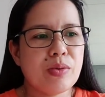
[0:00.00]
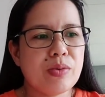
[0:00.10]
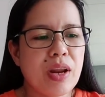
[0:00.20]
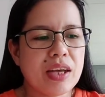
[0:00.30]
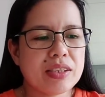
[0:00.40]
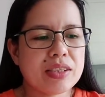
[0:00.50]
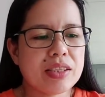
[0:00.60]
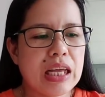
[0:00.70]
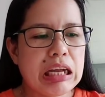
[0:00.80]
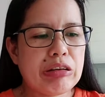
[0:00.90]
nung last
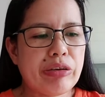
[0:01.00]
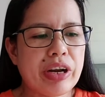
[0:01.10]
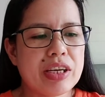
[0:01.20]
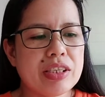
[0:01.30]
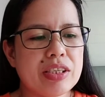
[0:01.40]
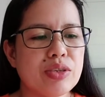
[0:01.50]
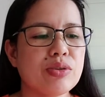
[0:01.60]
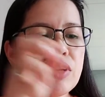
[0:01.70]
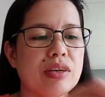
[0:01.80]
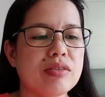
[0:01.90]
na ano, na
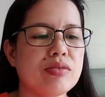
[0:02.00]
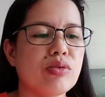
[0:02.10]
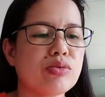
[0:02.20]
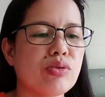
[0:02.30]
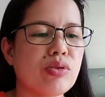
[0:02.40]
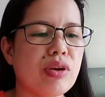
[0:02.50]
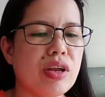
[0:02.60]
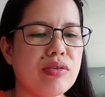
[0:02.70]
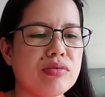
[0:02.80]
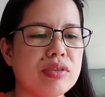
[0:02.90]
desisyon ng doktor
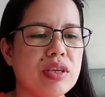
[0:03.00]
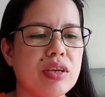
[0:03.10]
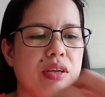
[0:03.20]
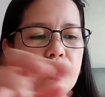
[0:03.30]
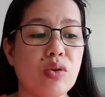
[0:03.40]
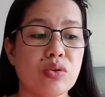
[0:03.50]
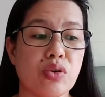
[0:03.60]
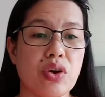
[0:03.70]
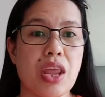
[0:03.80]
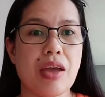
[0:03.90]
na yung si
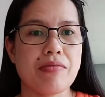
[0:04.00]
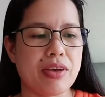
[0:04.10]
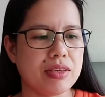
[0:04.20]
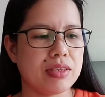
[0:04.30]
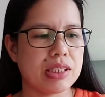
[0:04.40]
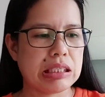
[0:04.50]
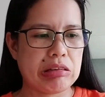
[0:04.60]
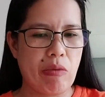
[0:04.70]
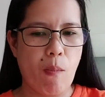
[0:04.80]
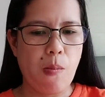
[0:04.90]
Dr. Nieves,
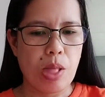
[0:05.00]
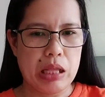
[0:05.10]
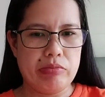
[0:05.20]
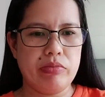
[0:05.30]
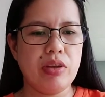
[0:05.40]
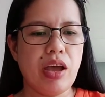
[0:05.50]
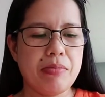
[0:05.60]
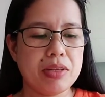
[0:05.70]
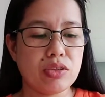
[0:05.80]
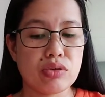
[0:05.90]
I
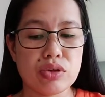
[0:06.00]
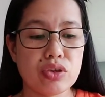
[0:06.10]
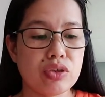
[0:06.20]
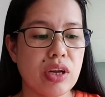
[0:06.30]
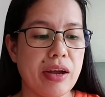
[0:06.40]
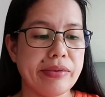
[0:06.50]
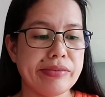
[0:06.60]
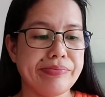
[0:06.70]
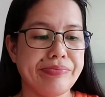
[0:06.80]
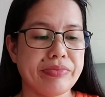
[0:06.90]
mean surgeon ng
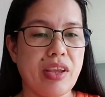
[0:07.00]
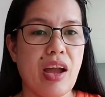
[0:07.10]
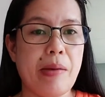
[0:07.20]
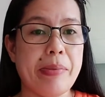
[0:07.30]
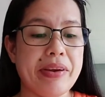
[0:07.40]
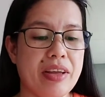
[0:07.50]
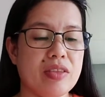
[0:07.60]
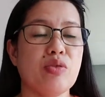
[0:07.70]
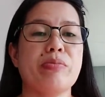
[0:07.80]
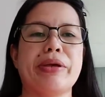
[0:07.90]

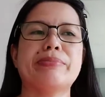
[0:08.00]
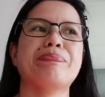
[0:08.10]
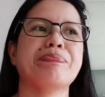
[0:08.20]
appendectomy,